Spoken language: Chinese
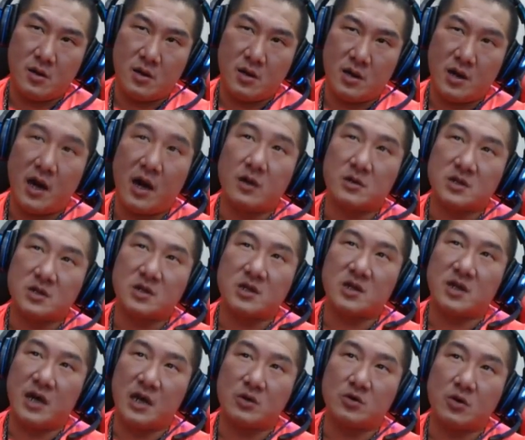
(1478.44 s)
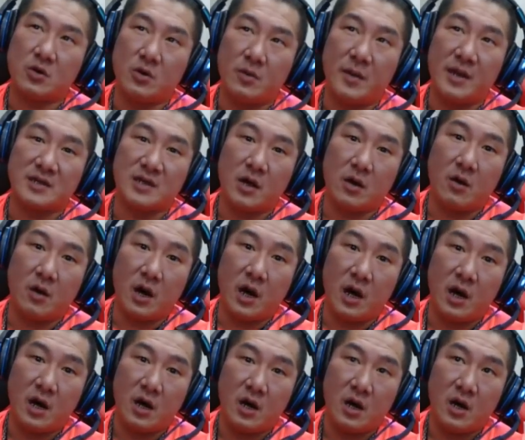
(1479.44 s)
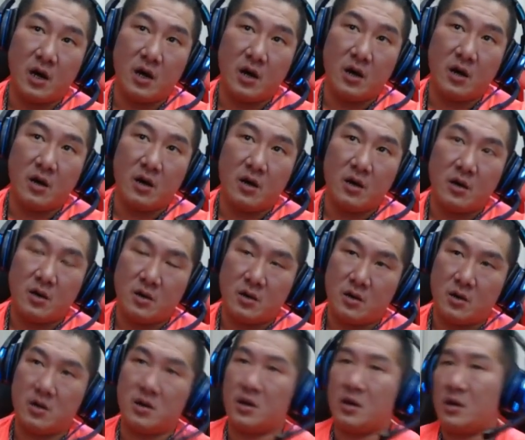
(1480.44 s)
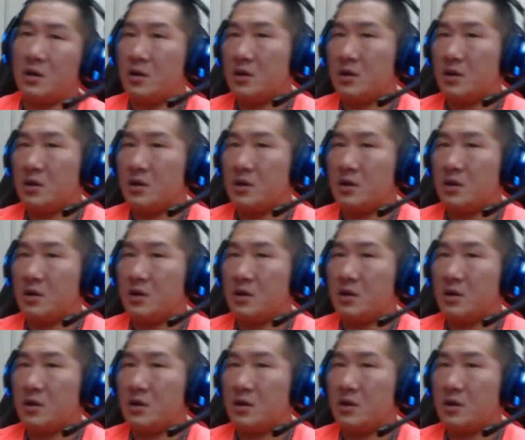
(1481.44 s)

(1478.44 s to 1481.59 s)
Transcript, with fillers: 你还有资格来说我骂脏话？哼！